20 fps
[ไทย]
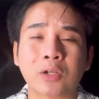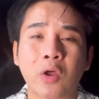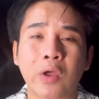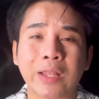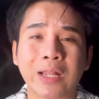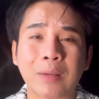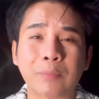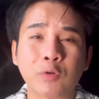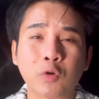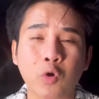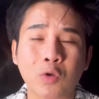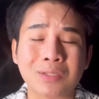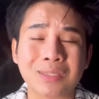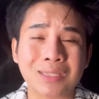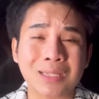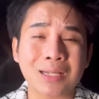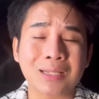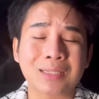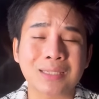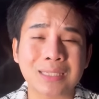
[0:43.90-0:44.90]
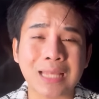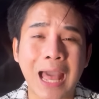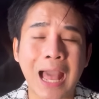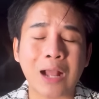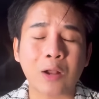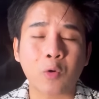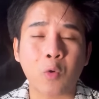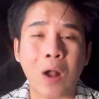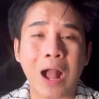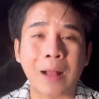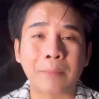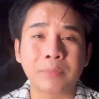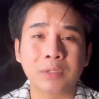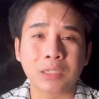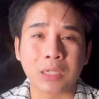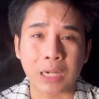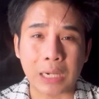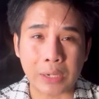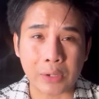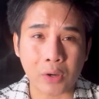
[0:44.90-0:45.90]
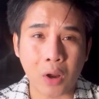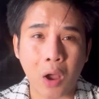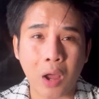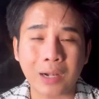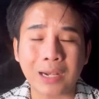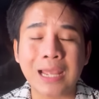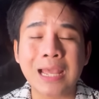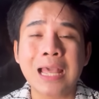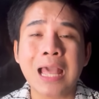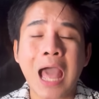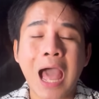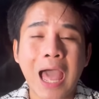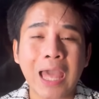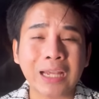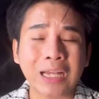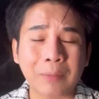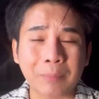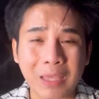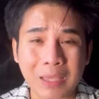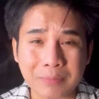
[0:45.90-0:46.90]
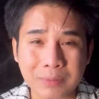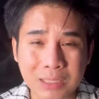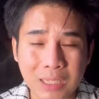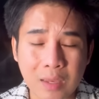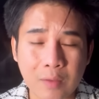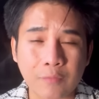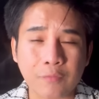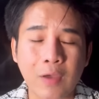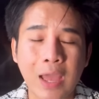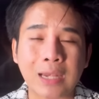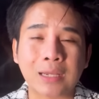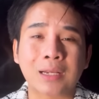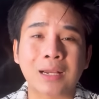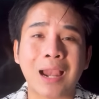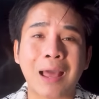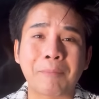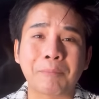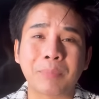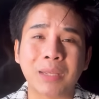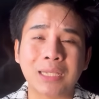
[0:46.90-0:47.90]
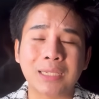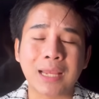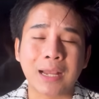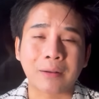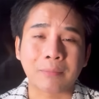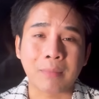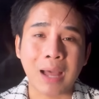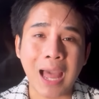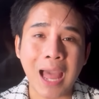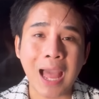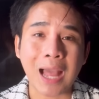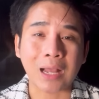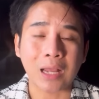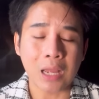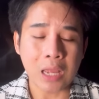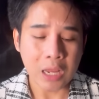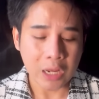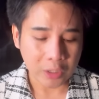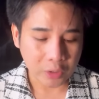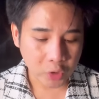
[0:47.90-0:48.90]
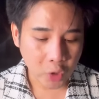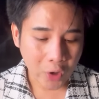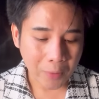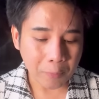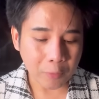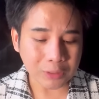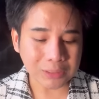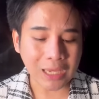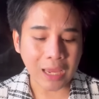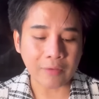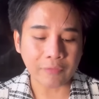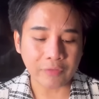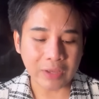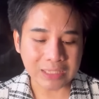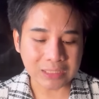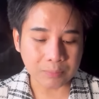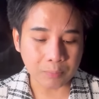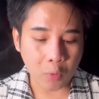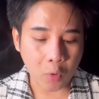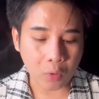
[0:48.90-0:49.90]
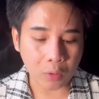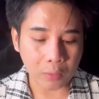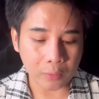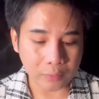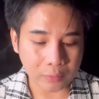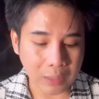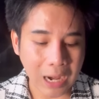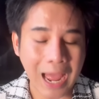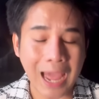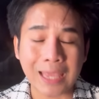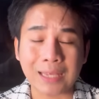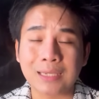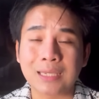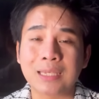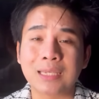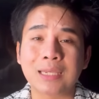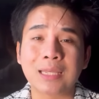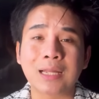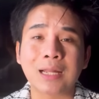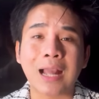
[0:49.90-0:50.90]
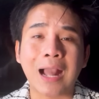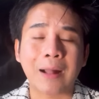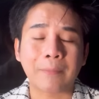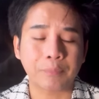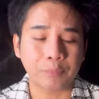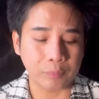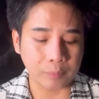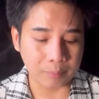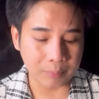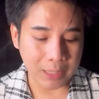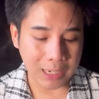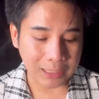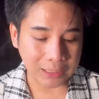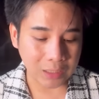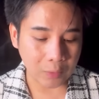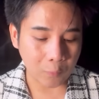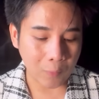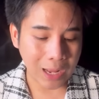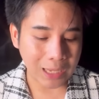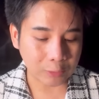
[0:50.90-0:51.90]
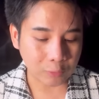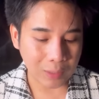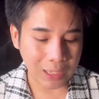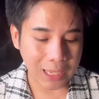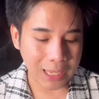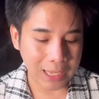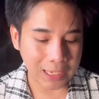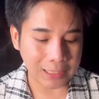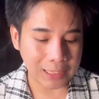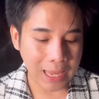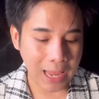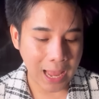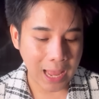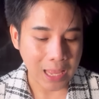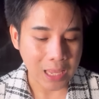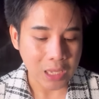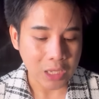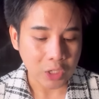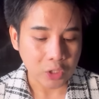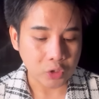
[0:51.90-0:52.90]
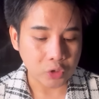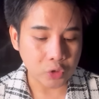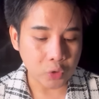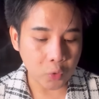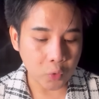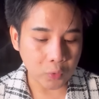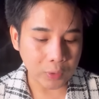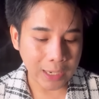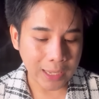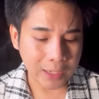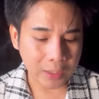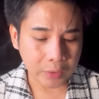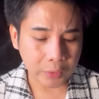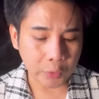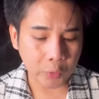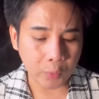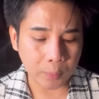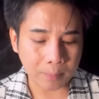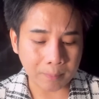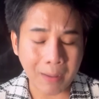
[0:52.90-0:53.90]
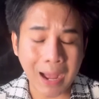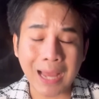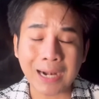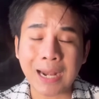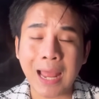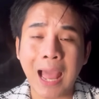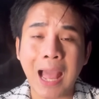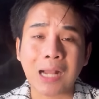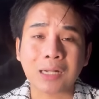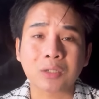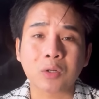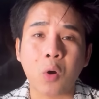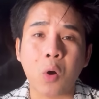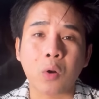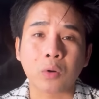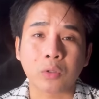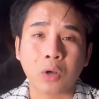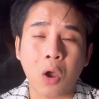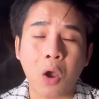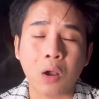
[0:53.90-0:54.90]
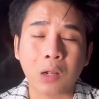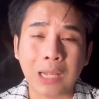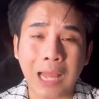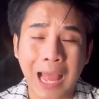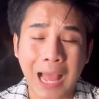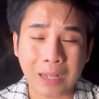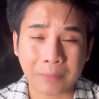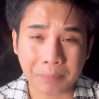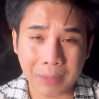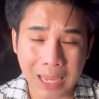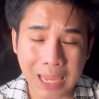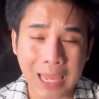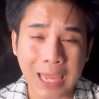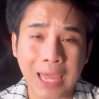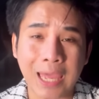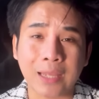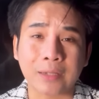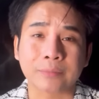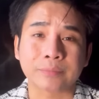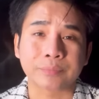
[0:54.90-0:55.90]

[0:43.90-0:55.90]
น่อยครับทุกคนซึ่งสร้างความเดือดร้อนให้กับ FC แฟนคลับเป็นอย่างมาก โดยผู้ใช้ Facebook รายนี้นะครับเหมือนกับว่าตัวเองเนี่ยอยู่ในกลุ่มบ้านฮักของน้องฮักแพง